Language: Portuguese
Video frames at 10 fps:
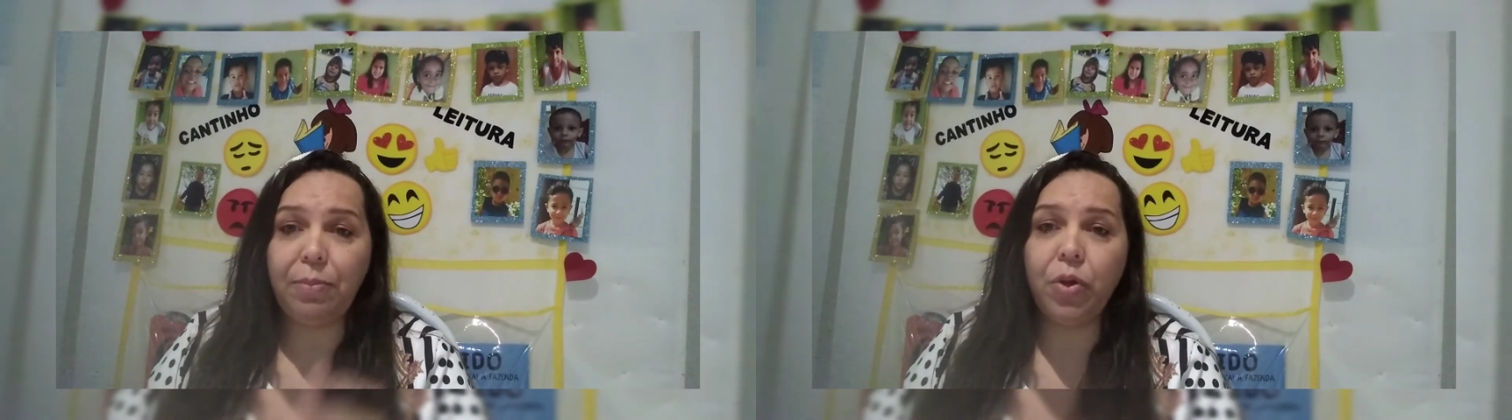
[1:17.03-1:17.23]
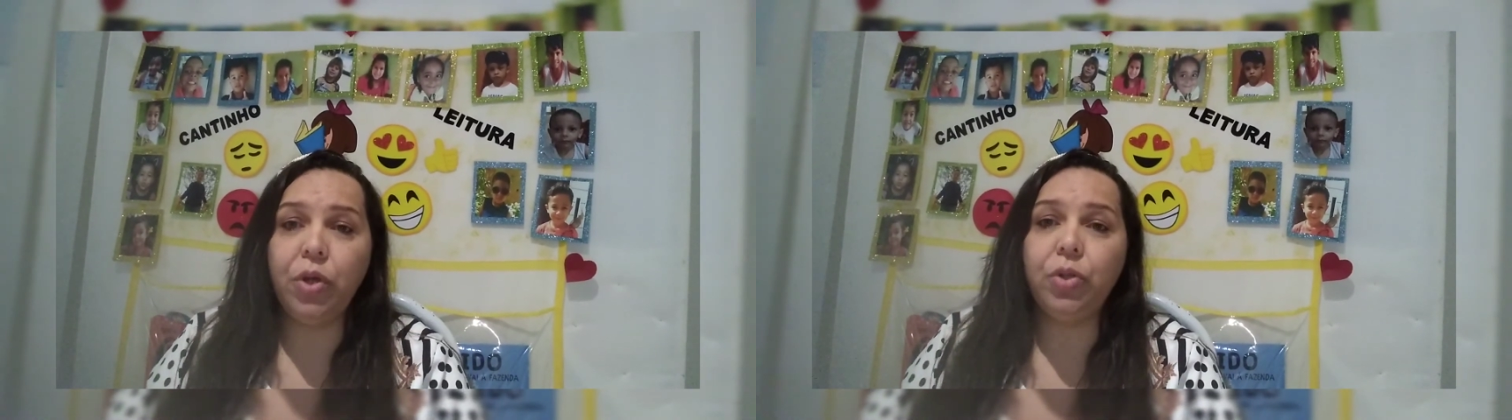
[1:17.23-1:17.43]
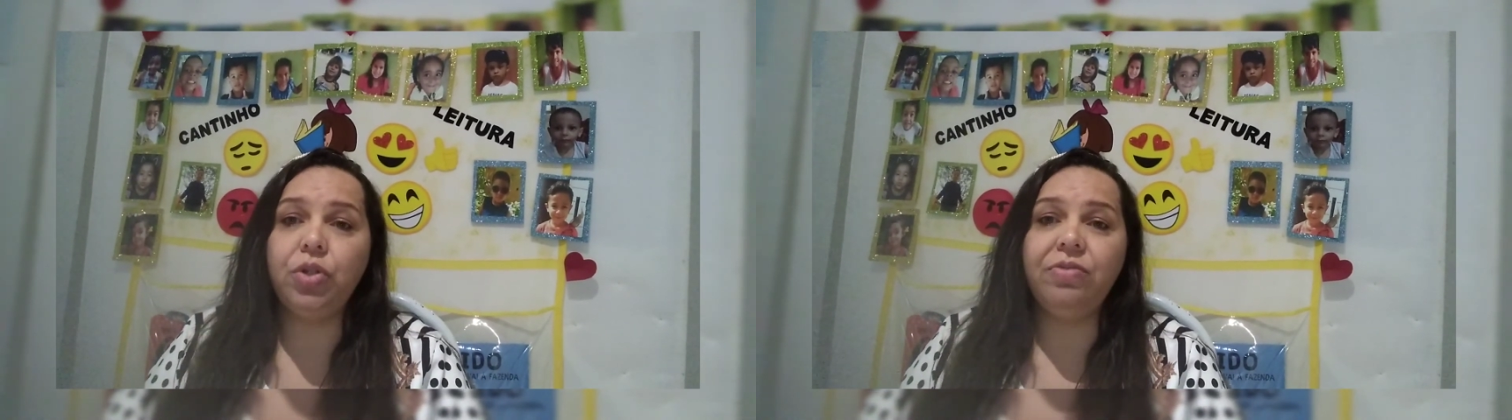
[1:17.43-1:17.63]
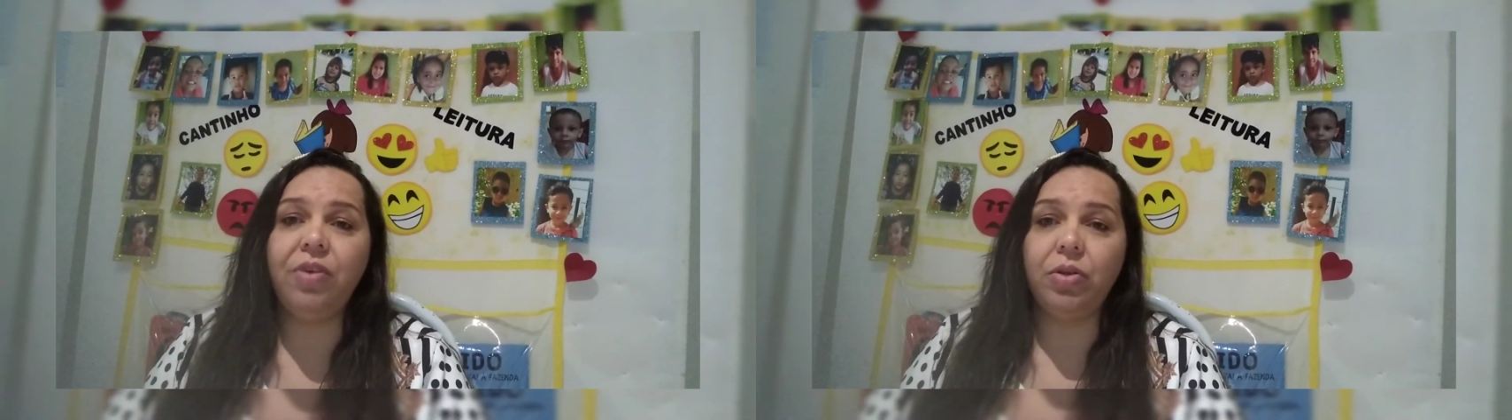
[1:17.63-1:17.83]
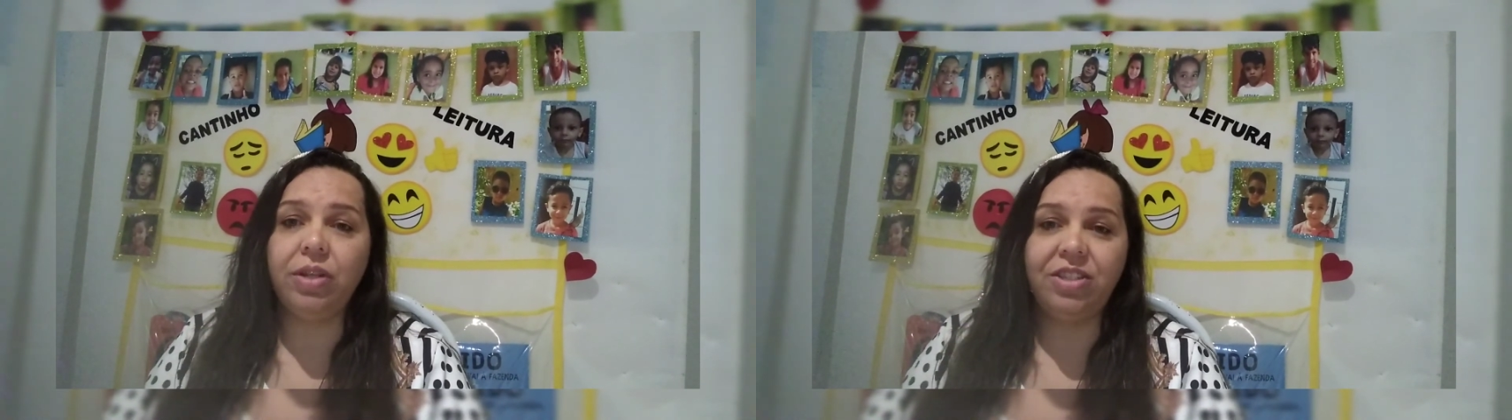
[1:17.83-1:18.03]
a pouquinho eu tô de
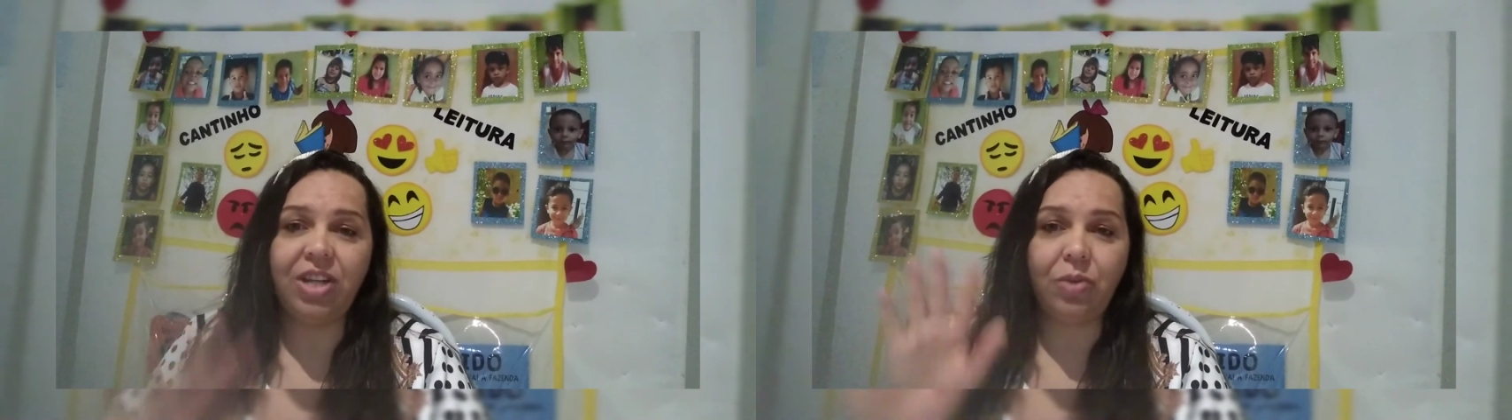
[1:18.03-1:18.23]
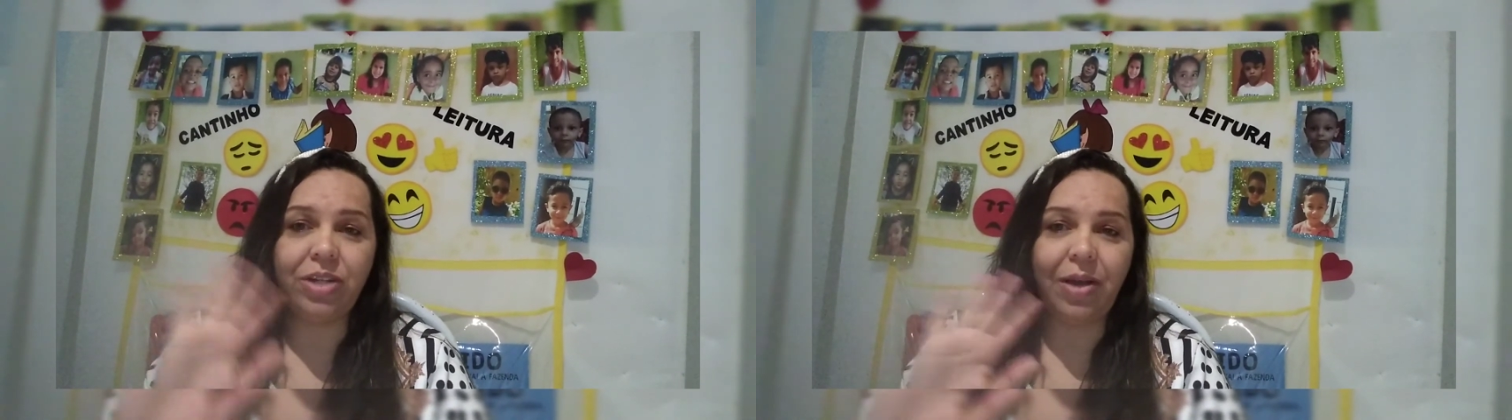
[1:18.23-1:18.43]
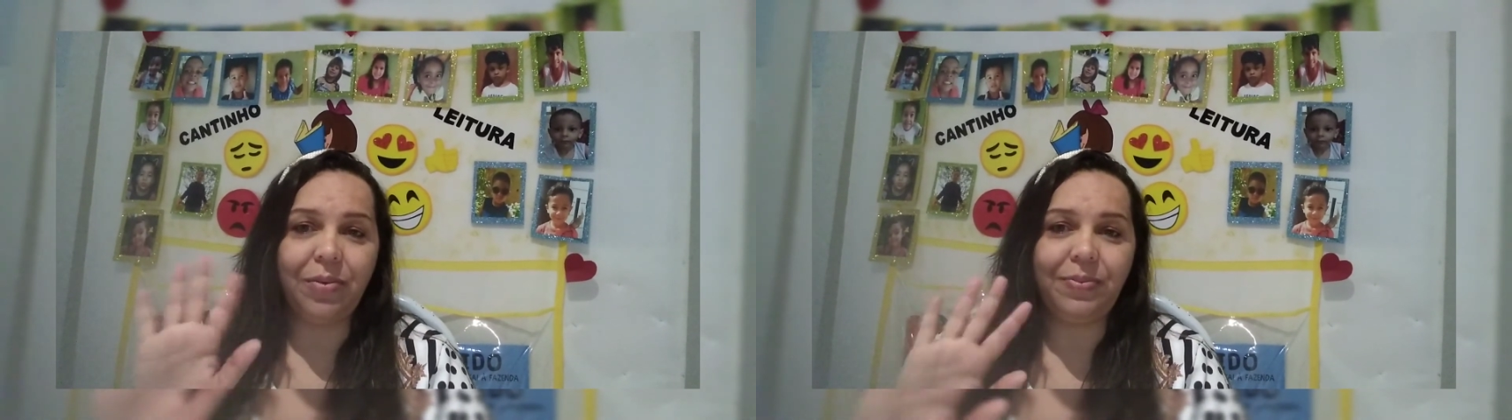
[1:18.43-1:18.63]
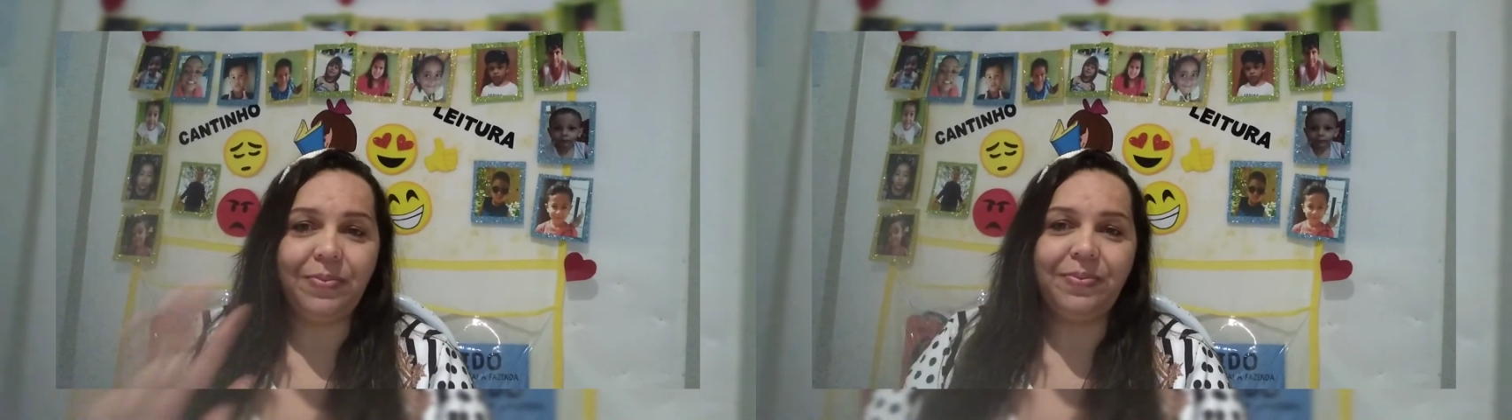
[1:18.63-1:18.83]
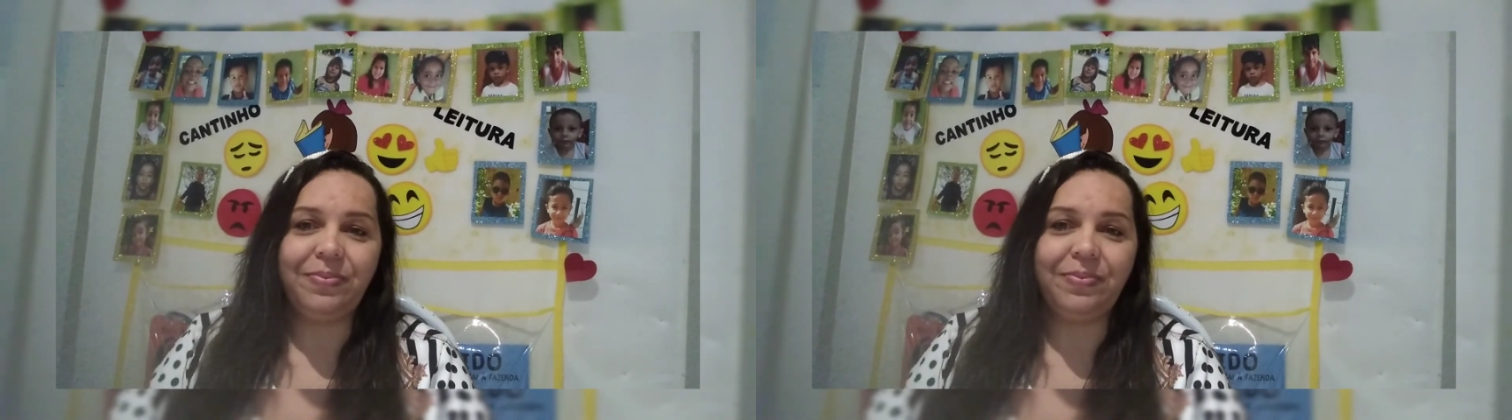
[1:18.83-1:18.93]
volta. Tchau, tchau.